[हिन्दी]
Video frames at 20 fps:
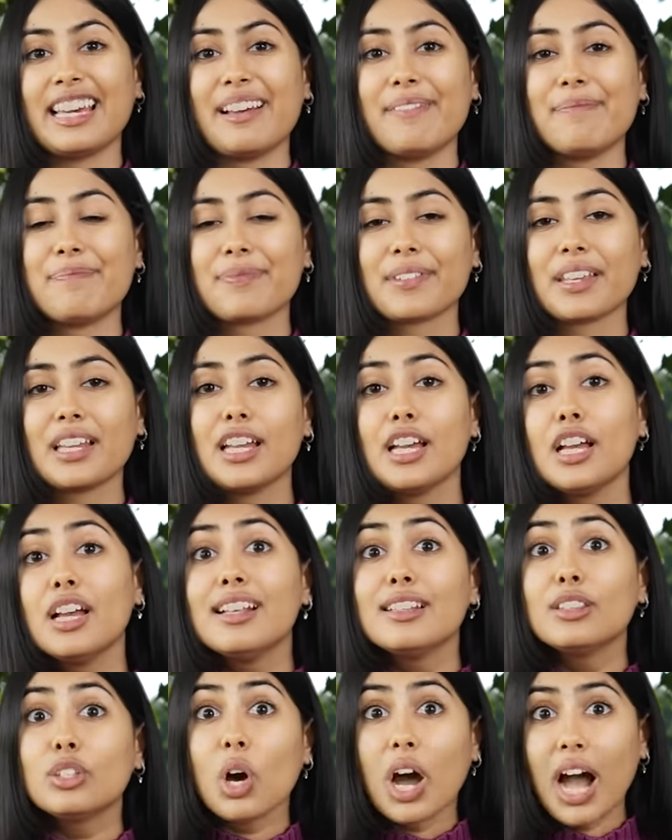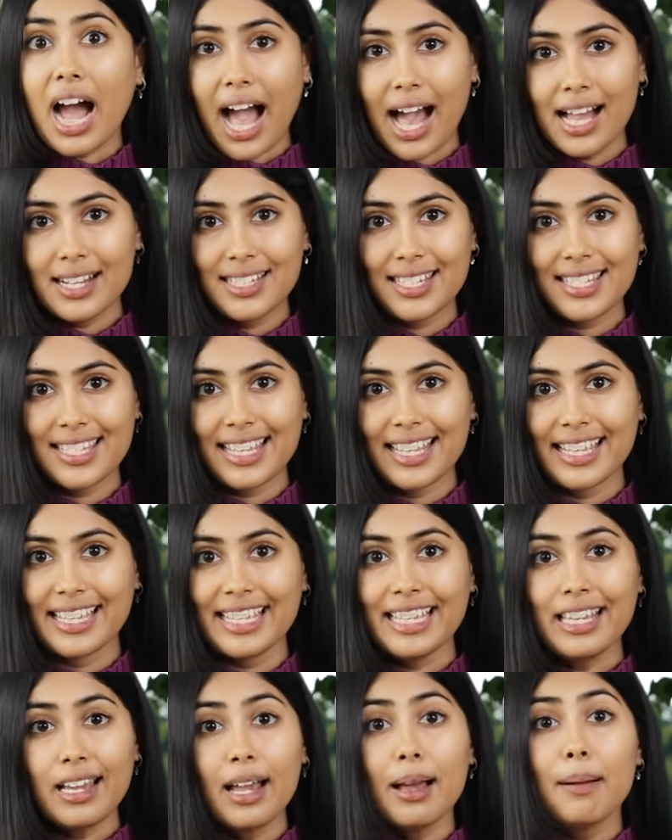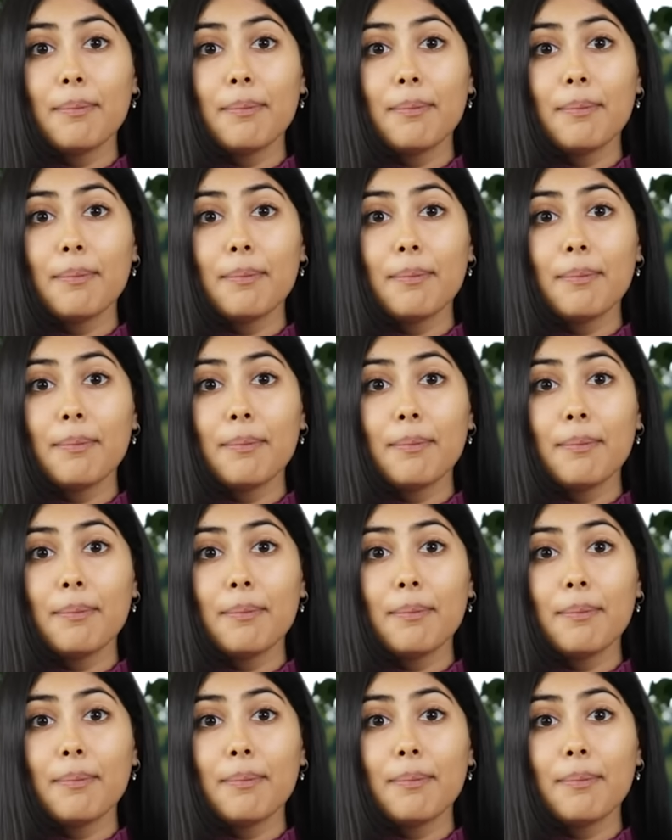हैं तो आज से ही